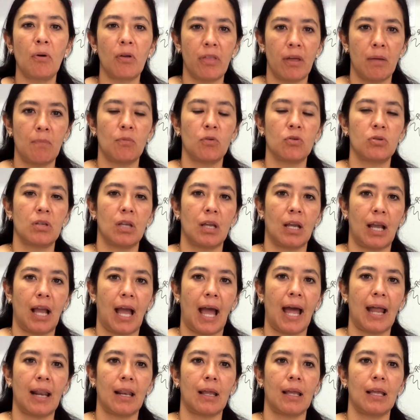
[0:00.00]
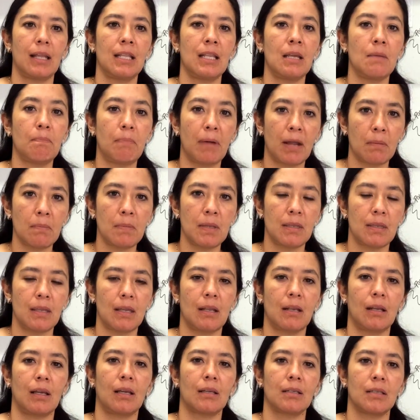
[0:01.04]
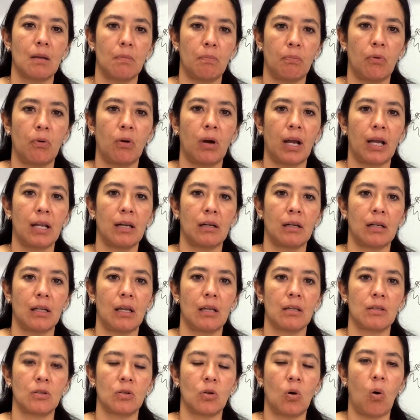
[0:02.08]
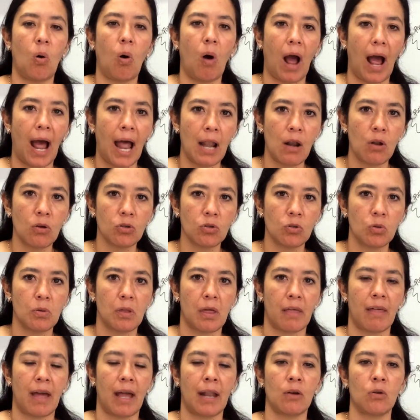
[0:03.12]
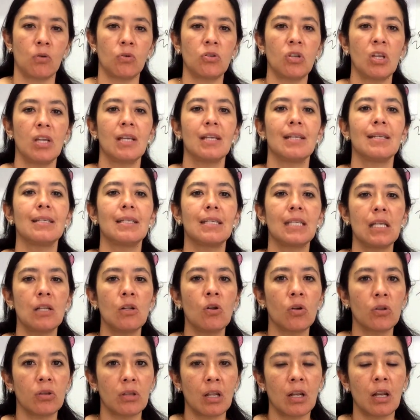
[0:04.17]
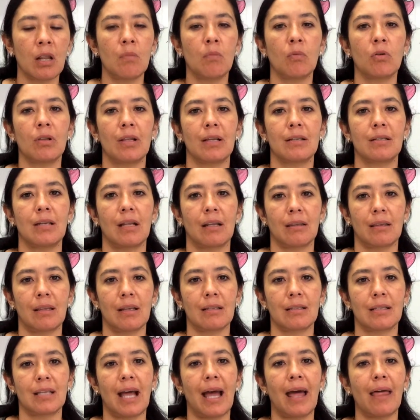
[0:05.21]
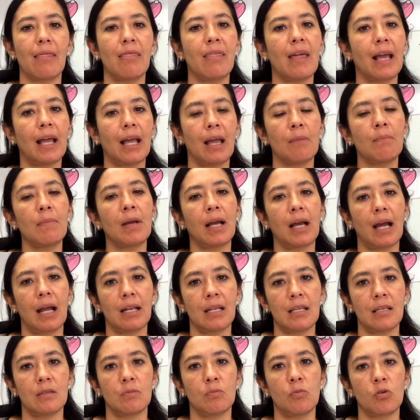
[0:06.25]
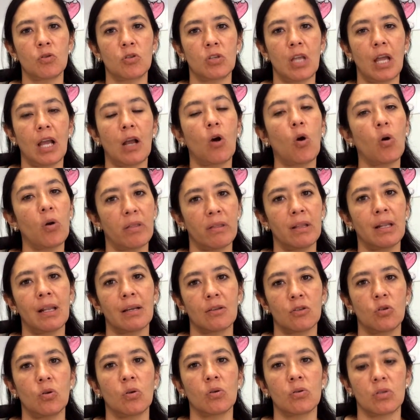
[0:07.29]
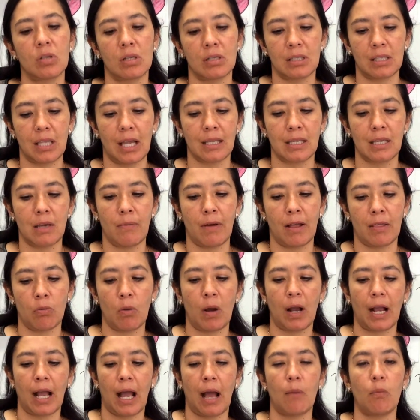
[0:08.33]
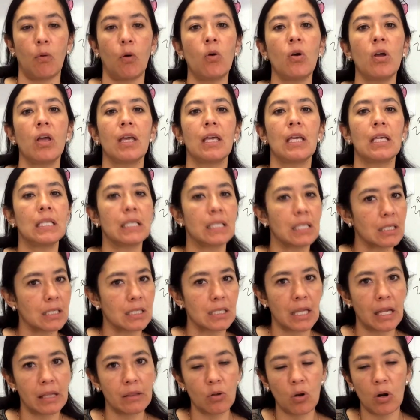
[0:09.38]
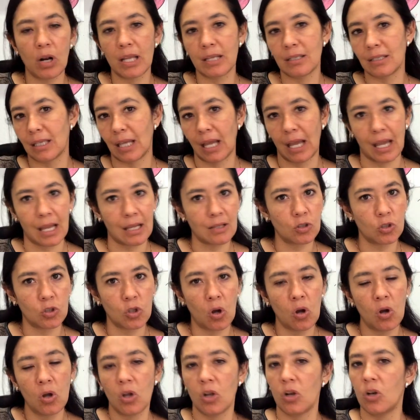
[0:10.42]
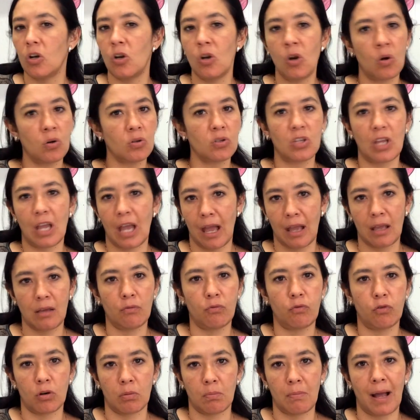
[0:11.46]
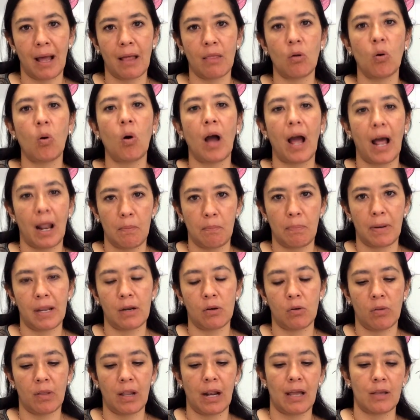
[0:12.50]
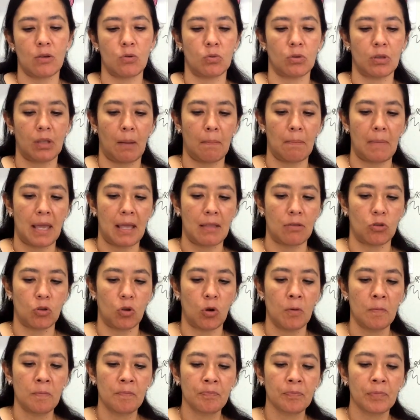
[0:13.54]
podemos dejar ni permitir que se ponga en riesgo a los ciudadanos si no tenemos la certeza de qué mecanismos de coordinación se están llevando a cabo, insistiéndoles que esto no se ha informado al Pleno del Ayuntamiento.